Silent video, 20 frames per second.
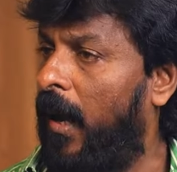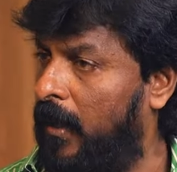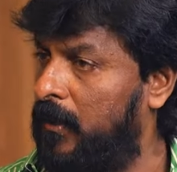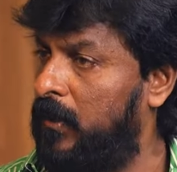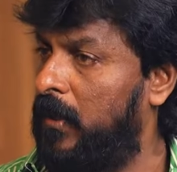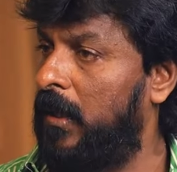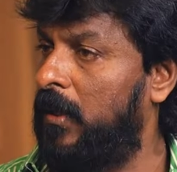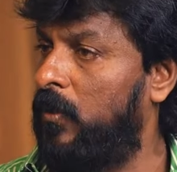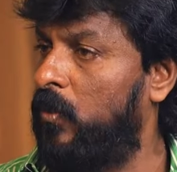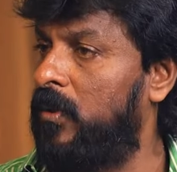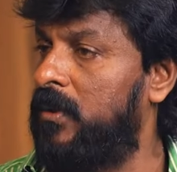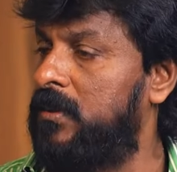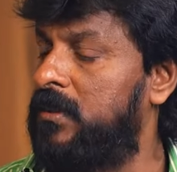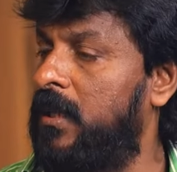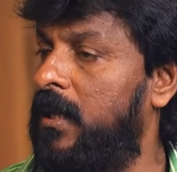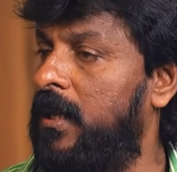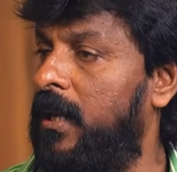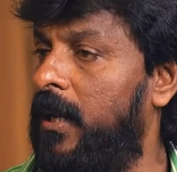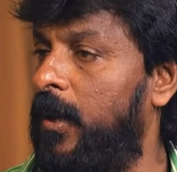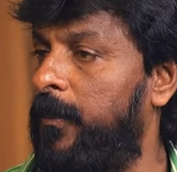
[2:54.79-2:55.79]
அதை நான் உங்கள்
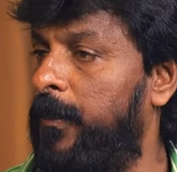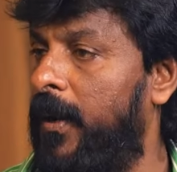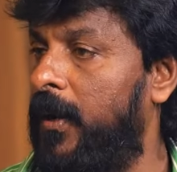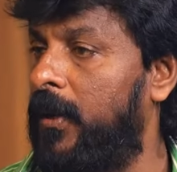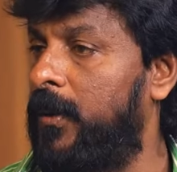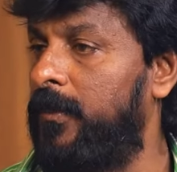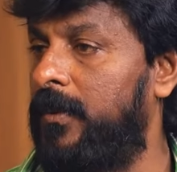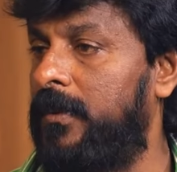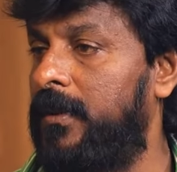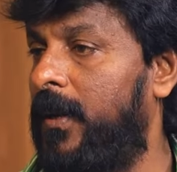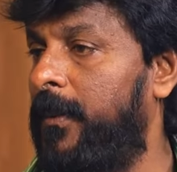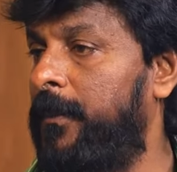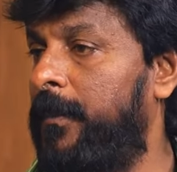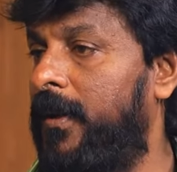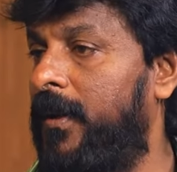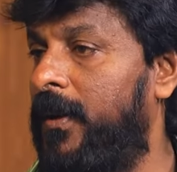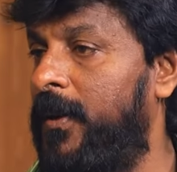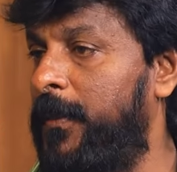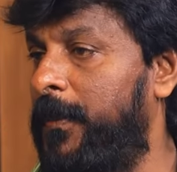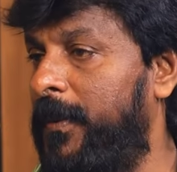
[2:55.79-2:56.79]
சீரியலில் பார்க்கும்போது நான்
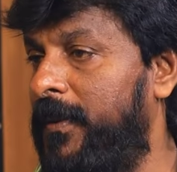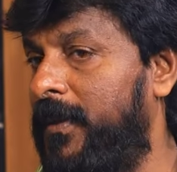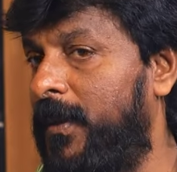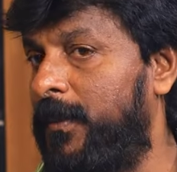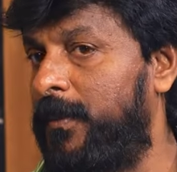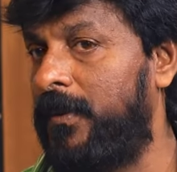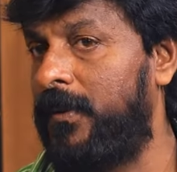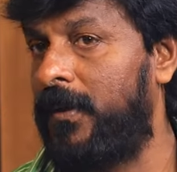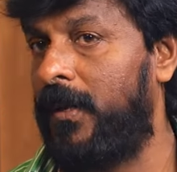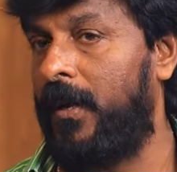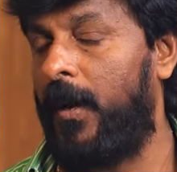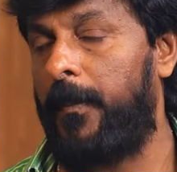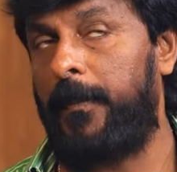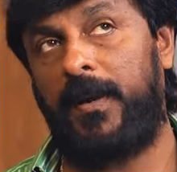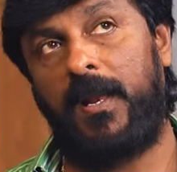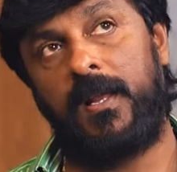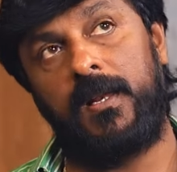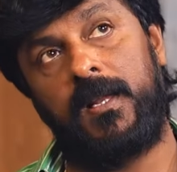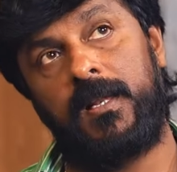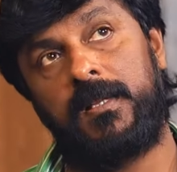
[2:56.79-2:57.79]
மிரண்டு போயிட்டேன் அப்படின்னு
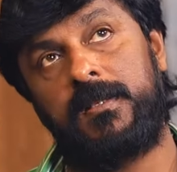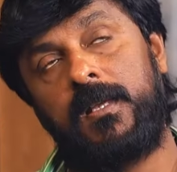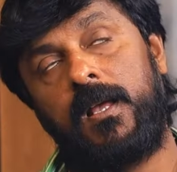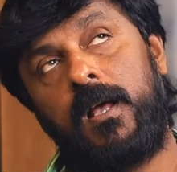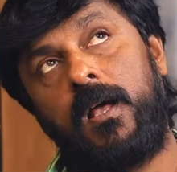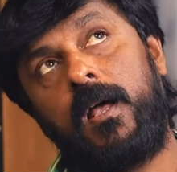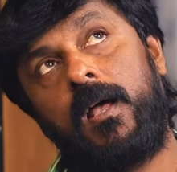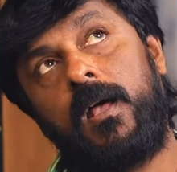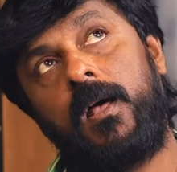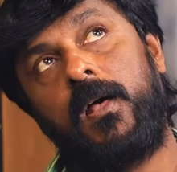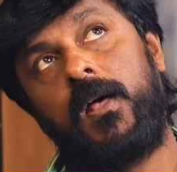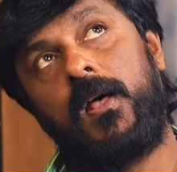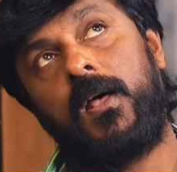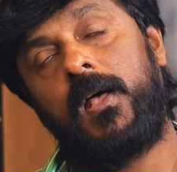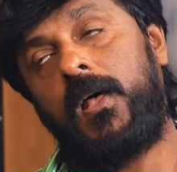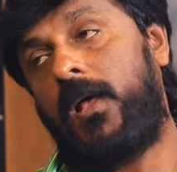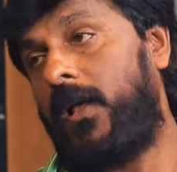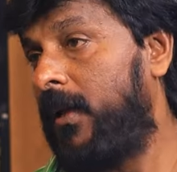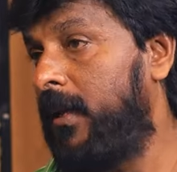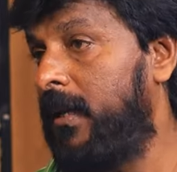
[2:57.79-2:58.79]
அப்போ நான் நினச்சேன் ஆஹா
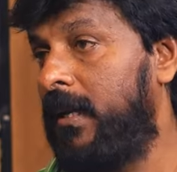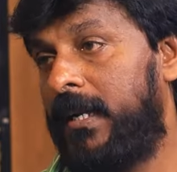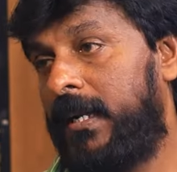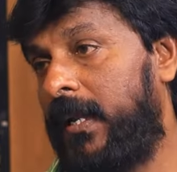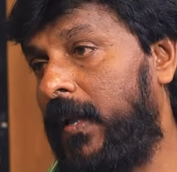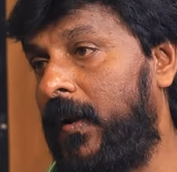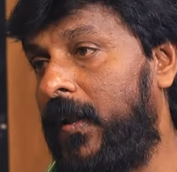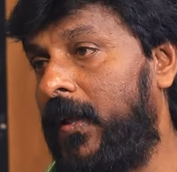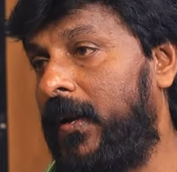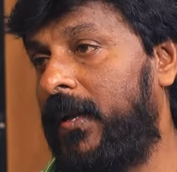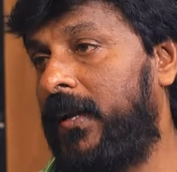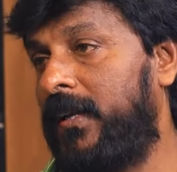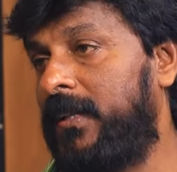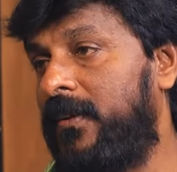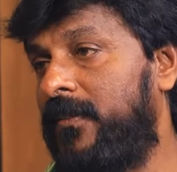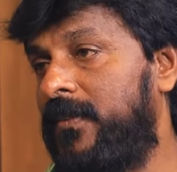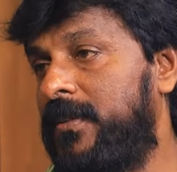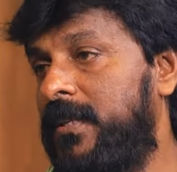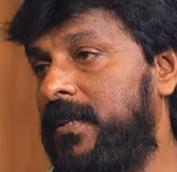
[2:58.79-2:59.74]
நல்லா இருக்கு இந்த